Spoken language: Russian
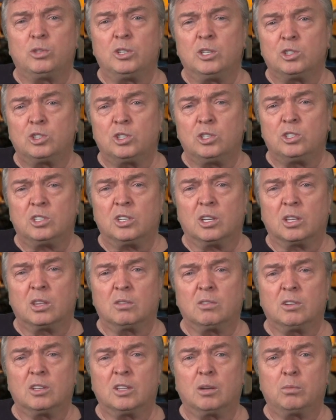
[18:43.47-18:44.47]

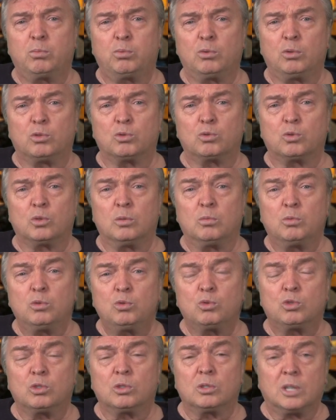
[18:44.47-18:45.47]
Ил-62 на полосу, ему
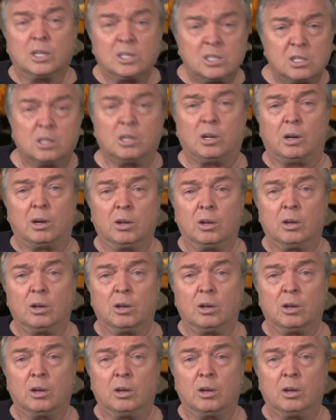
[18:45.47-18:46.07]
нужен костыль.